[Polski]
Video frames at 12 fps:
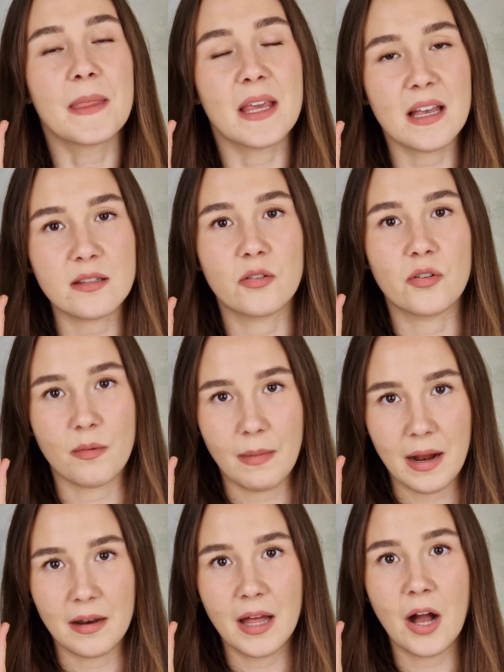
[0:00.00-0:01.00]
Jest to
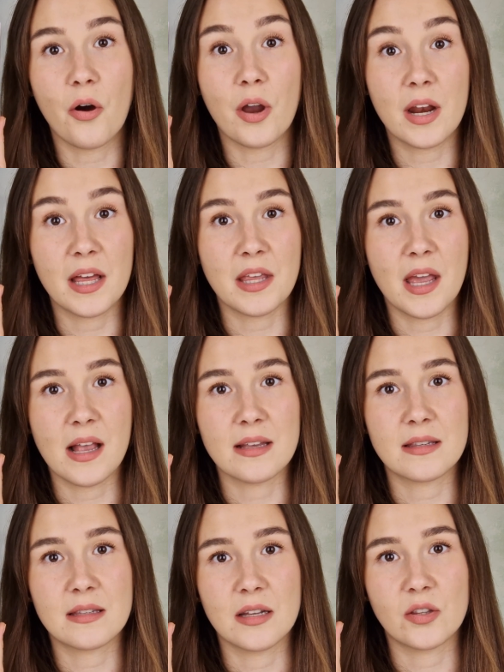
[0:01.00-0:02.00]
normalne, o ile nie
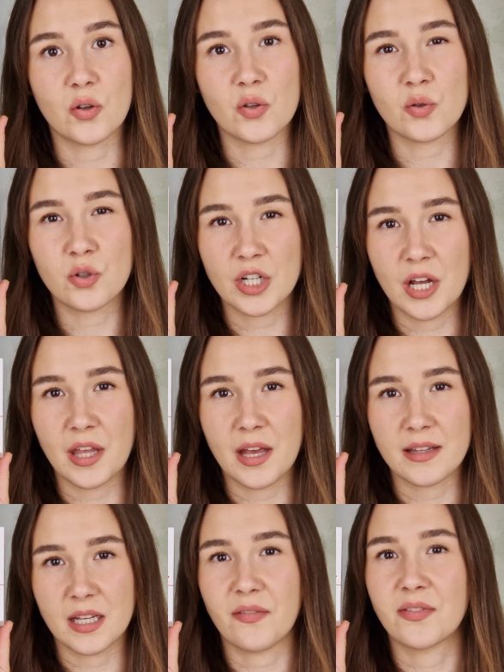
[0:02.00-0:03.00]
jest to
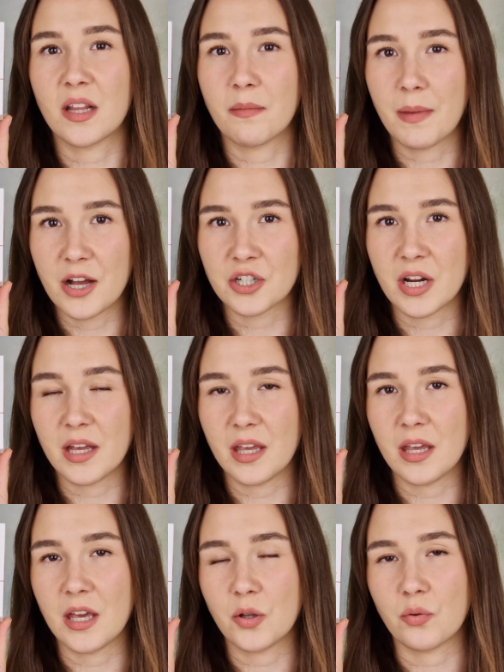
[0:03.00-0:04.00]
złuszczenie takie w nadmiarze
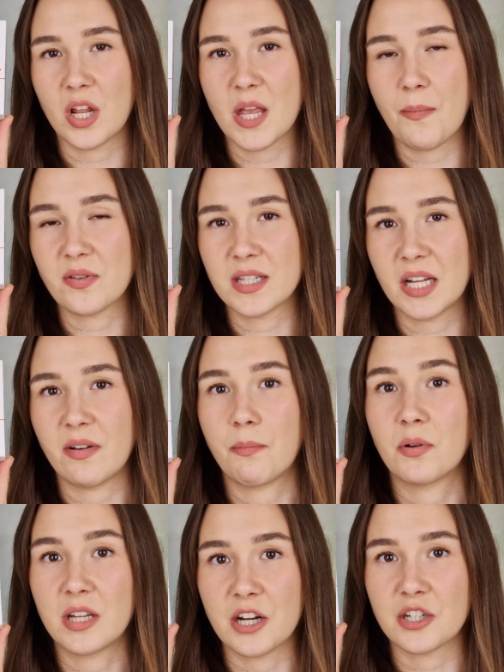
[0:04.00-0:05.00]
i które nie pozostawia
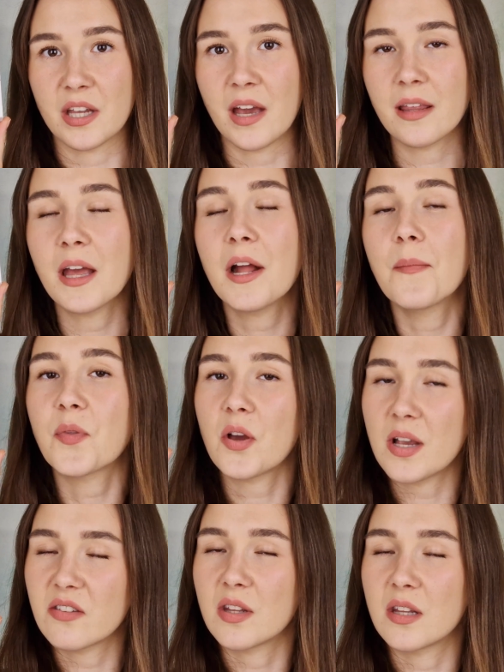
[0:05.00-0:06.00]
podrażnień,
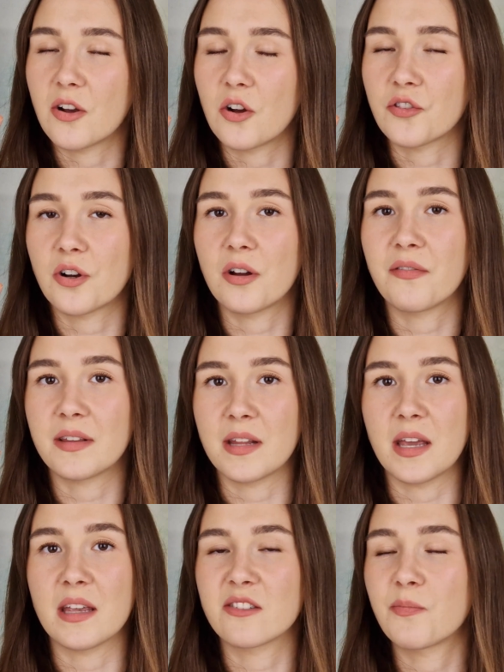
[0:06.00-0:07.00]
to jest wtedy
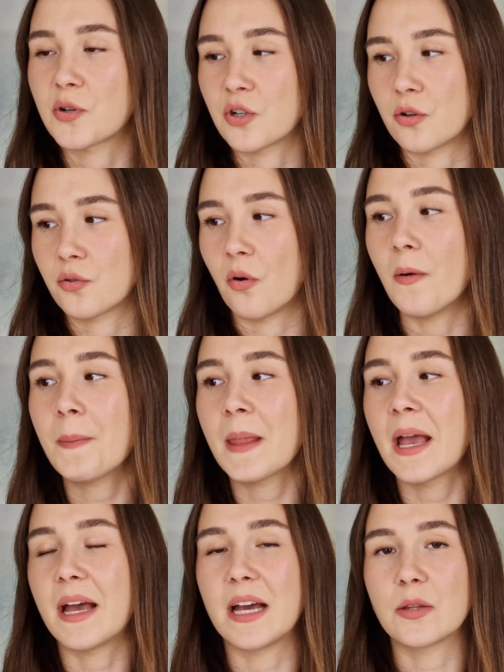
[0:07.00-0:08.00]
kontrolowane i jest w porządku.
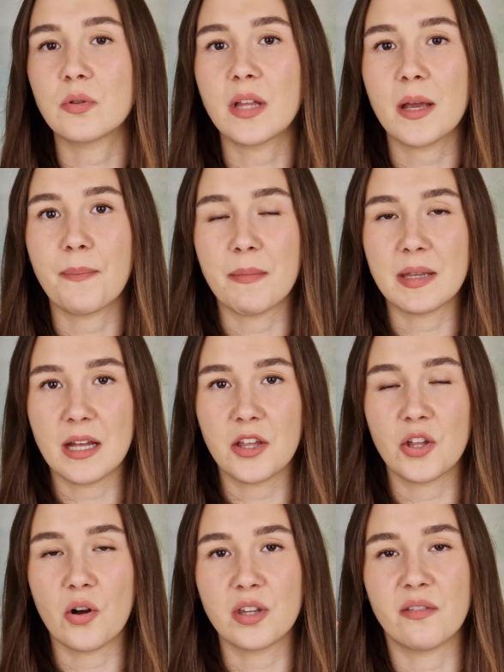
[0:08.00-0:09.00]
E, tutaj
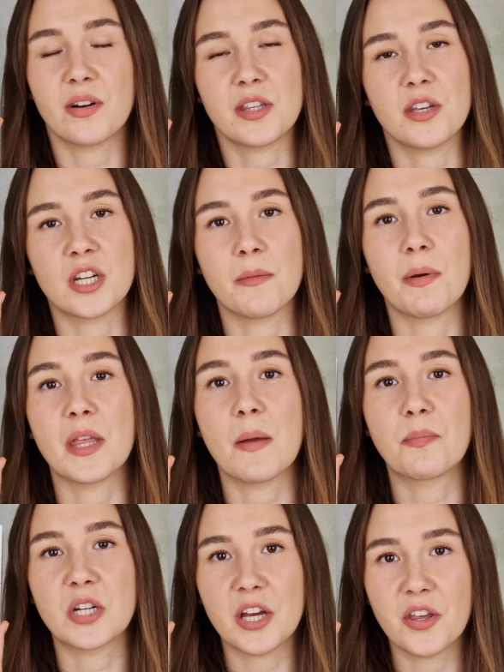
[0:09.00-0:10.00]
pamiętajcie o tym właśnie, żeby
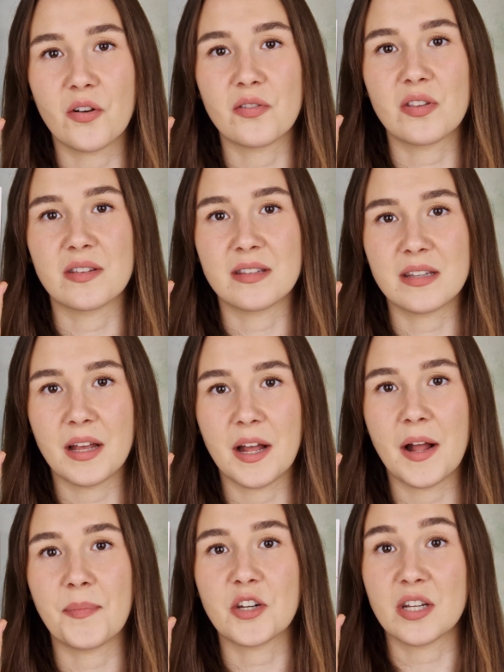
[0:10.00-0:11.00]
nie przegiąć z
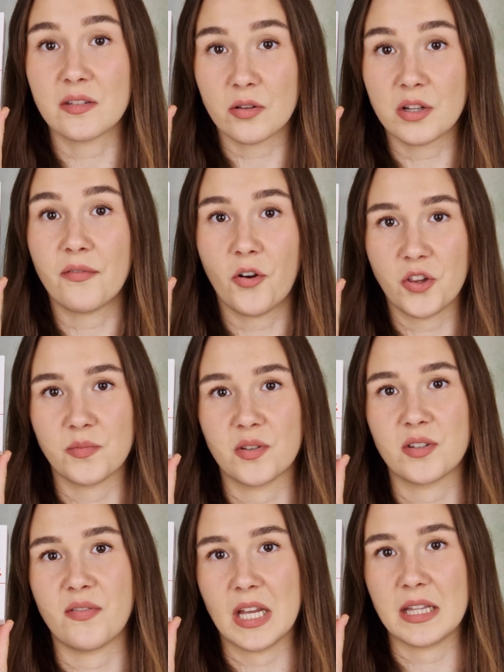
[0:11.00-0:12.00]
częstotliwością
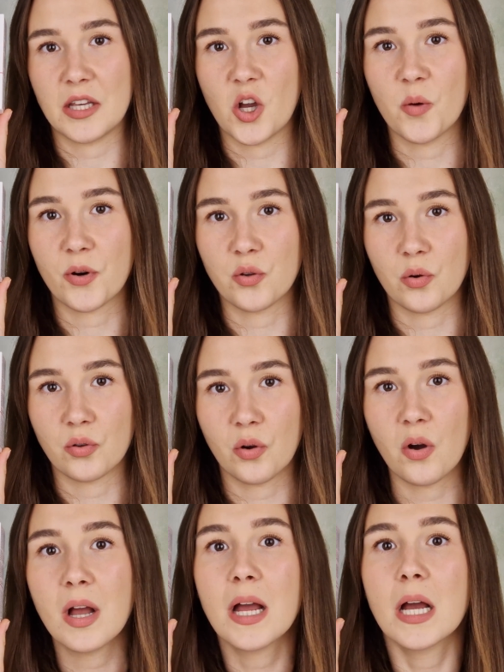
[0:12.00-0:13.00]
stosowania takiego produktu.
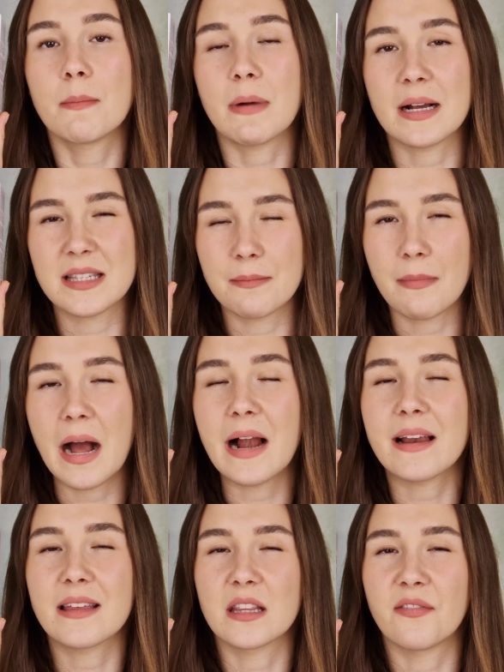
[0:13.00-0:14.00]

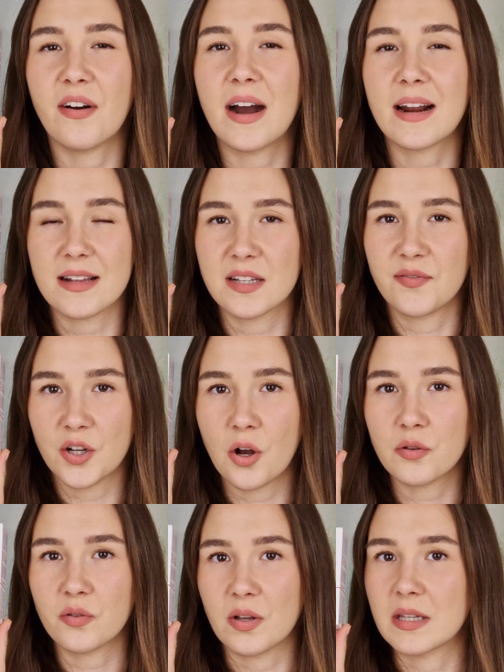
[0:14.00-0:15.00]
Maksymalnie dwa razy w
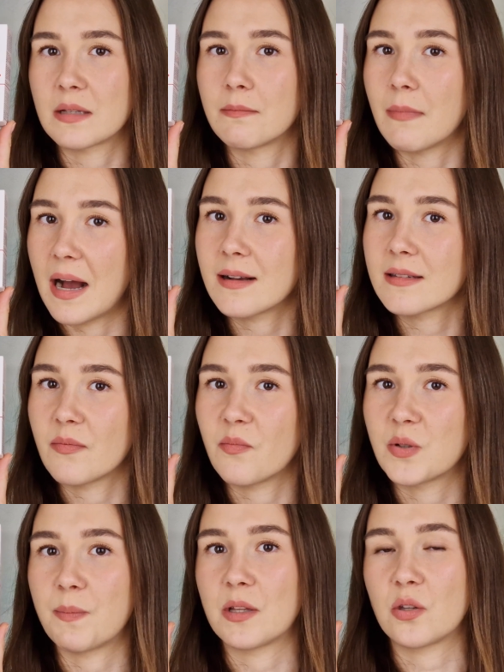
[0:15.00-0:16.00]
tygodniu tygodniu to jest maks
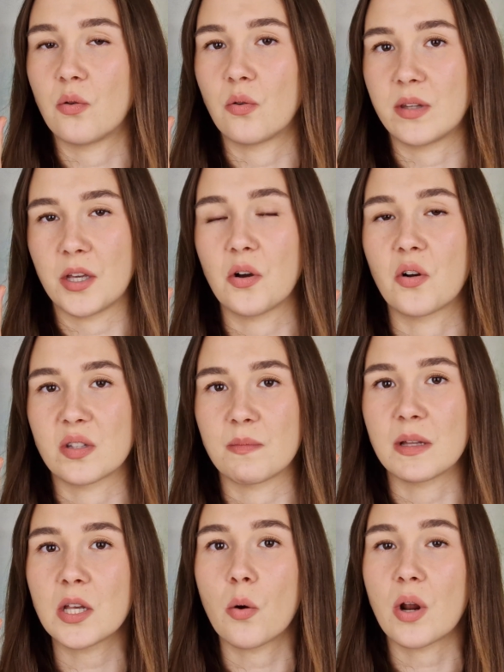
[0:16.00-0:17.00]
w przypadku takiego
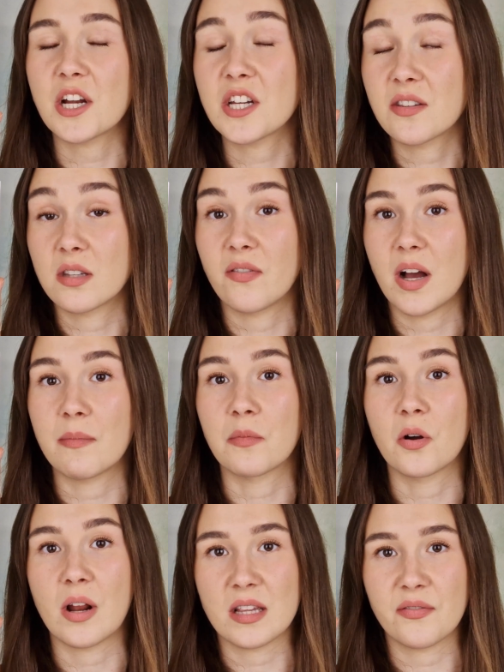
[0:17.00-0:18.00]
kosmetyku. Raczej
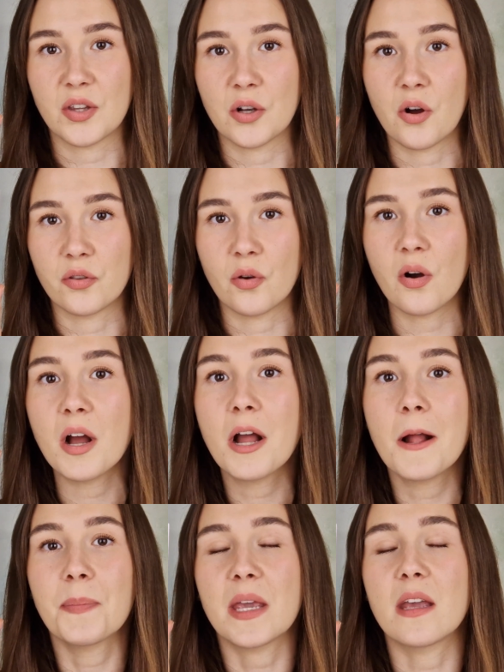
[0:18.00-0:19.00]
stosowałabym go raz w tygodniu
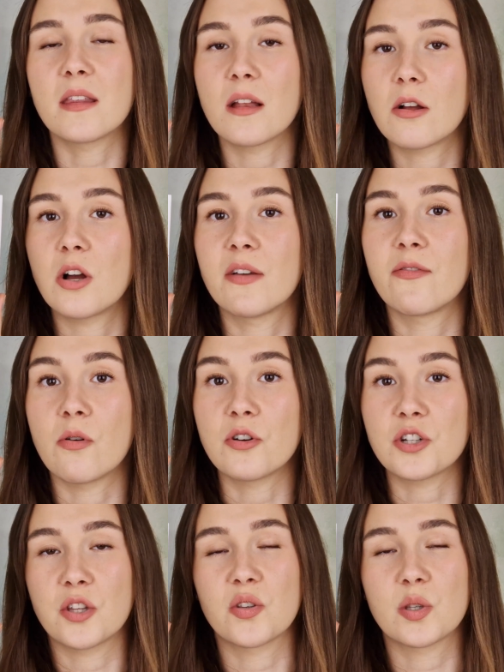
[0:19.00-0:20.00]
i tylko i
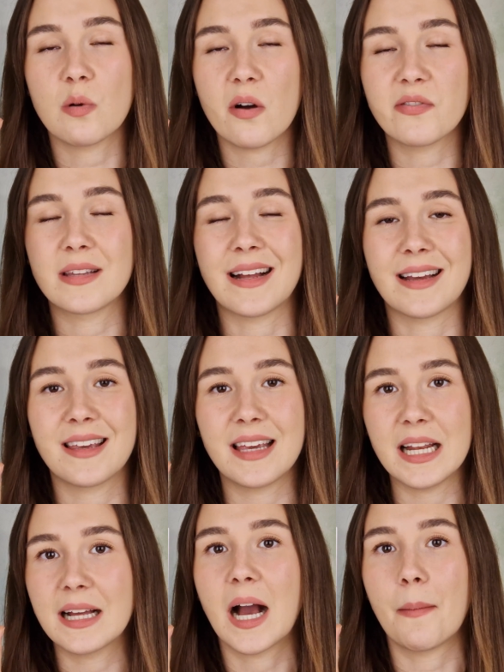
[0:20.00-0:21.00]
wyłącznie dosłownie na
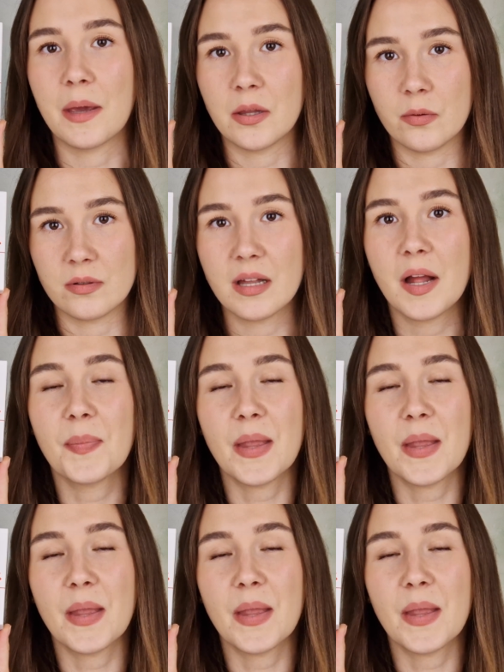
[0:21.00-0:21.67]
kilka minut.